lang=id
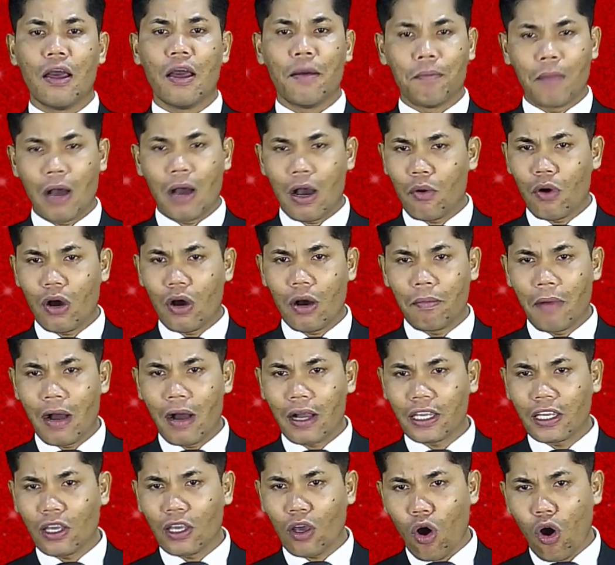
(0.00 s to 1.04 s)
bahwa
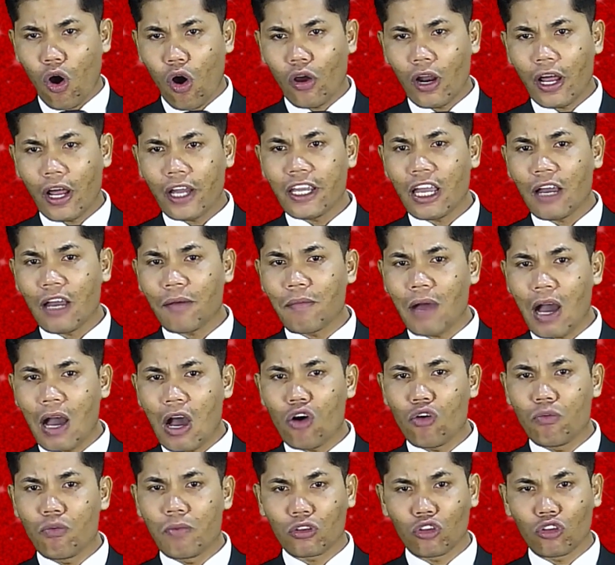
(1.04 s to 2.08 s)
bagi orang yang
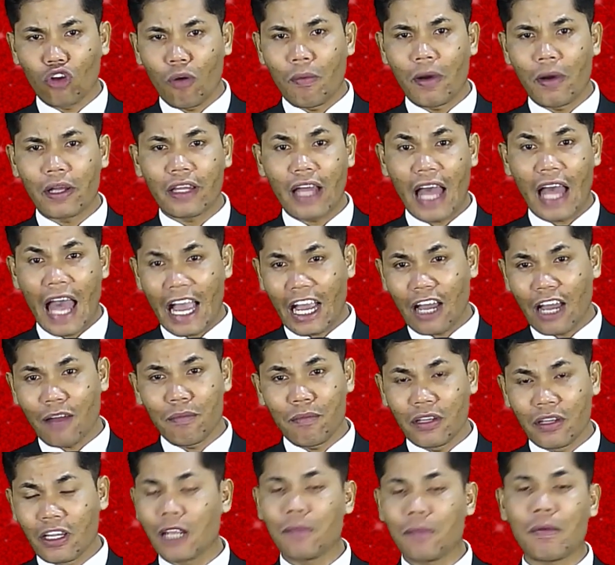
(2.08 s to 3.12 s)
mau bertobat akan
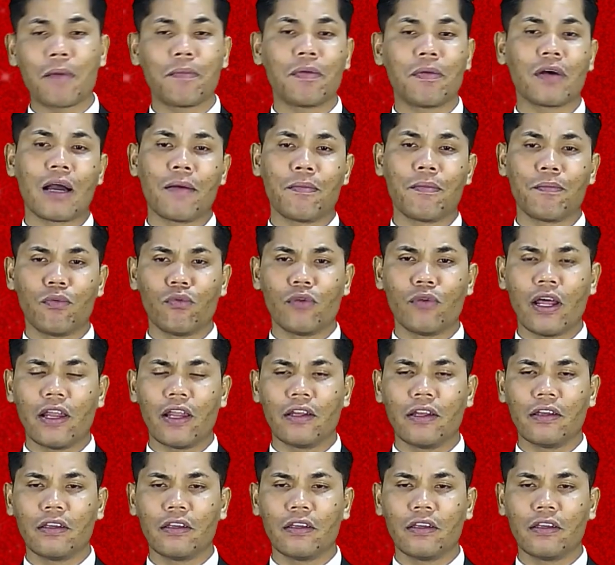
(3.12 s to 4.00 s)
menerima pengampunan